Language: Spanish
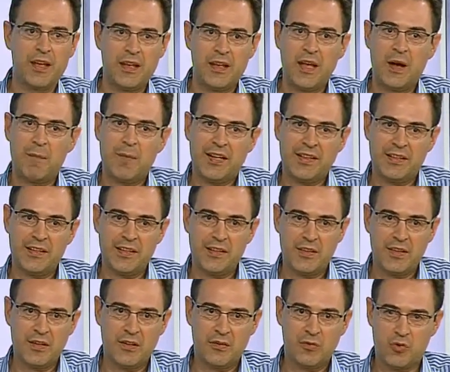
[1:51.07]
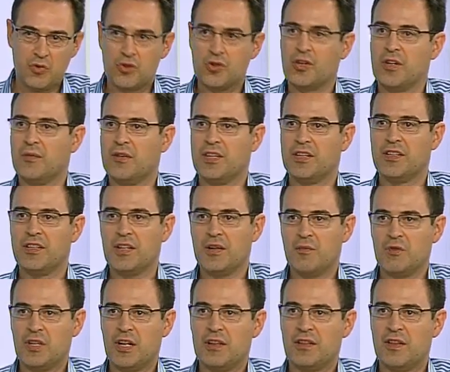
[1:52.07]
y a partir del curso que viene
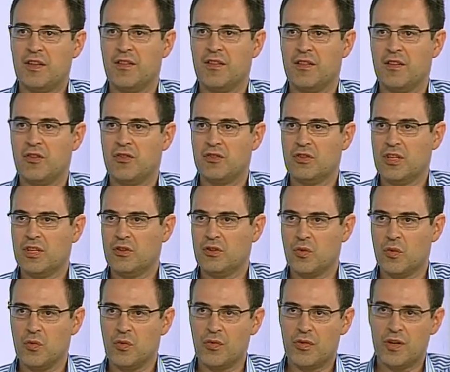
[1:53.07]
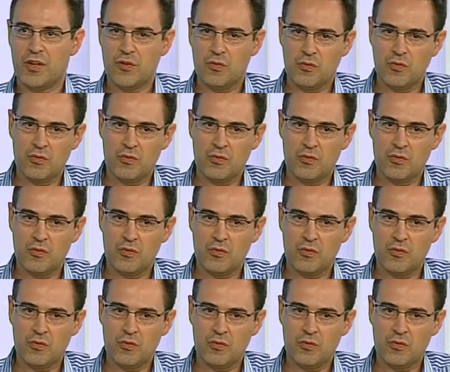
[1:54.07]
tenemos la intención de introducir